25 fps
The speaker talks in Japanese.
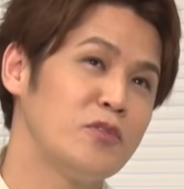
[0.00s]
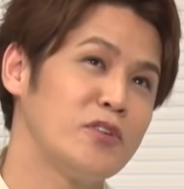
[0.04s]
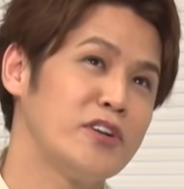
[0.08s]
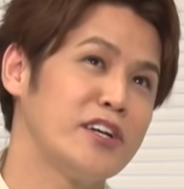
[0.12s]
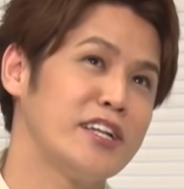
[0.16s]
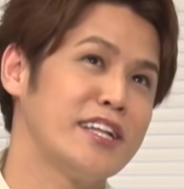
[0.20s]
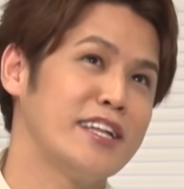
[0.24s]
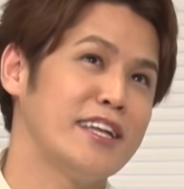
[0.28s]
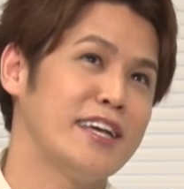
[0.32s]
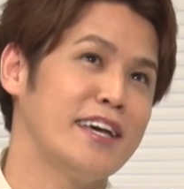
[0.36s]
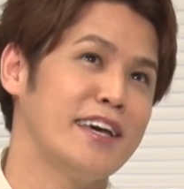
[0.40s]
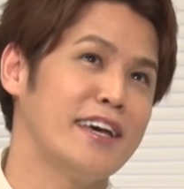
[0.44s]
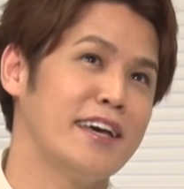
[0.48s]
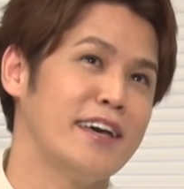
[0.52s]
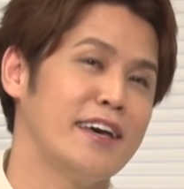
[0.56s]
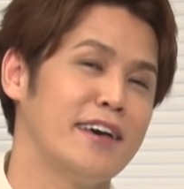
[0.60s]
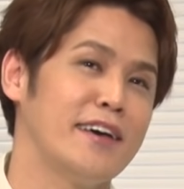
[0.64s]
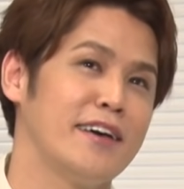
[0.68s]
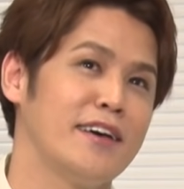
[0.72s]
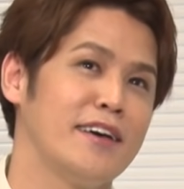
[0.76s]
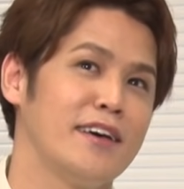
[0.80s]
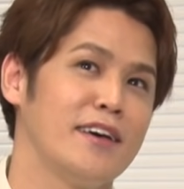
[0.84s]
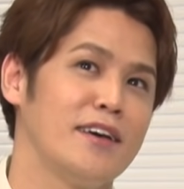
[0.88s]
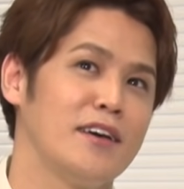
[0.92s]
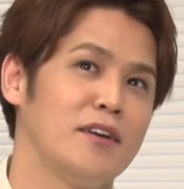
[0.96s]
ぼれて
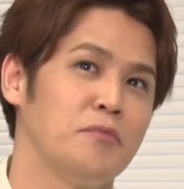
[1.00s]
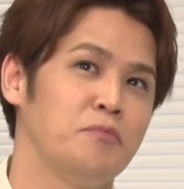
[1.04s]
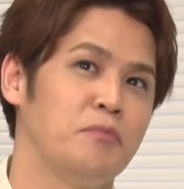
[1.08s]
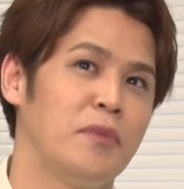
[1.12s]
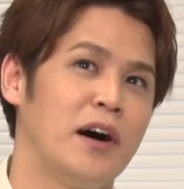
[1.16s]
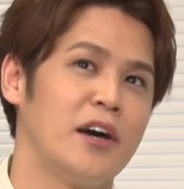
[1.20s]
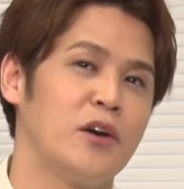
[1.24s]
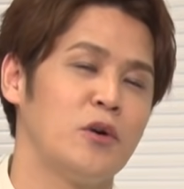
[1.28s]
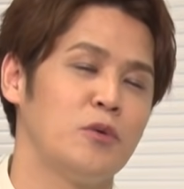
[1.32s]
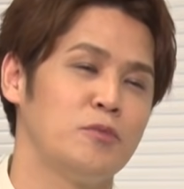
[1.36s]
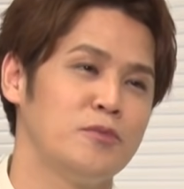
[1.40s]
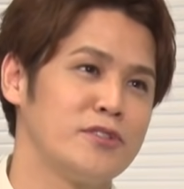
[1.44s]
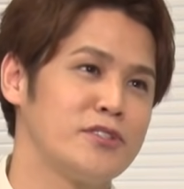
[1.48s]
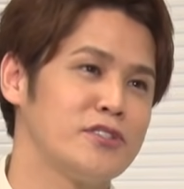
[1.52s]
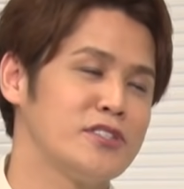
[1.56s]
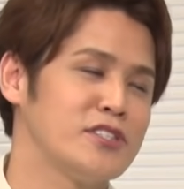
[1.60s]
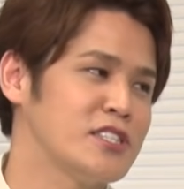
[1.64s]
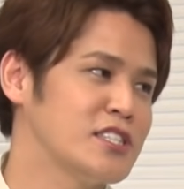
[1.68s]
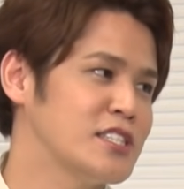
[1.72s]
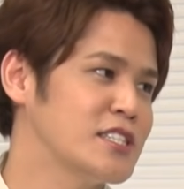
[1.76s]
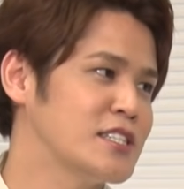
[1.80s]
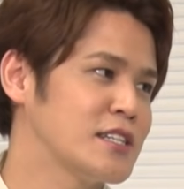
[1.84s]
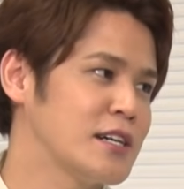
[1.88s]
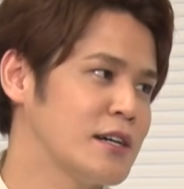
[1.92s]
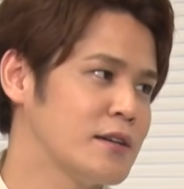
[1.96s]
前を向く
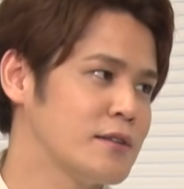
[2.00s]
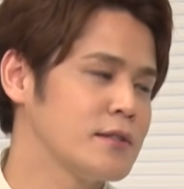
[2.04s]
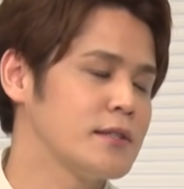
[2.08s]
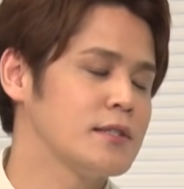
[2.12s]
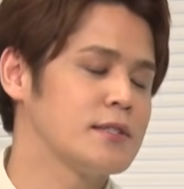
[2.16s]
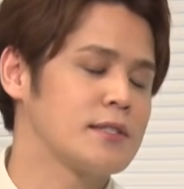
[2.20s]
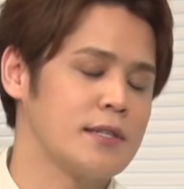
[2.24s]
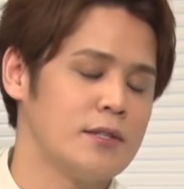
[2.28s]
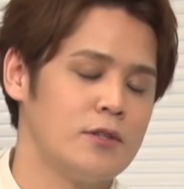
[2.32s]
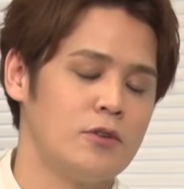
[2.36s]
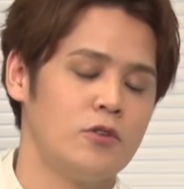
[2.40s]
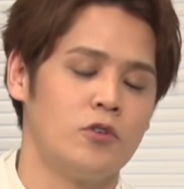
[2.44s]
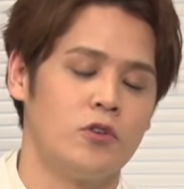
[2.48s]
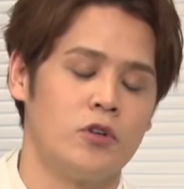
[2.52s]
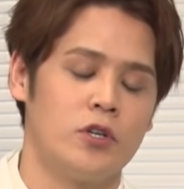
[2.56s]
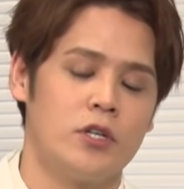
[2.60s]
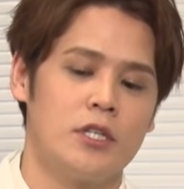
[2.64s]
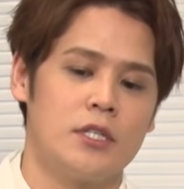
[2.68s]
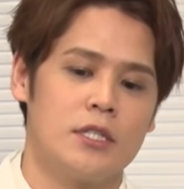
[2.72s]
シーンがあるんですけど。